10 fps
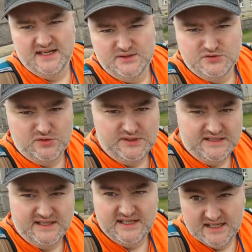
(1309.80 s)
Tu są
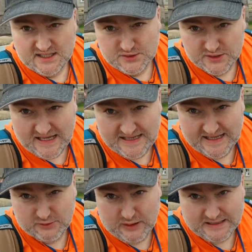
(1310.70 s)
nity, to ja
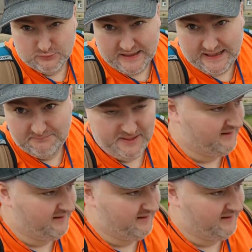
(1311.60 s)
je kładłem.